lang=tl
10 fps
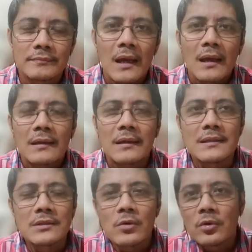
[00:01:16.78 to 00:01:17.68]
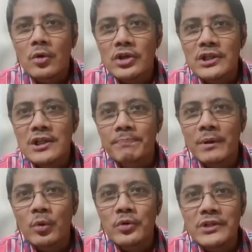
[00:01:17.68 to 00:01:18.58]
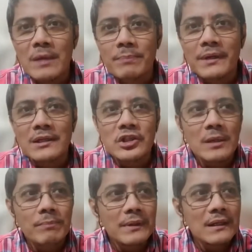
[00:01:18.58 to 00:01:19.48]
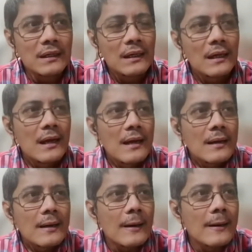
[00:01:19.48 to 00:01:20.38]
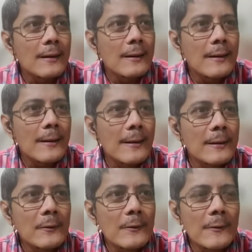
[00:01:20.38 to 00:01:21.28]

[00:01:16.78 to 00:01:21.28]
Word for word: Yes, kung causes ang pag-uusapan, syempre uh, yung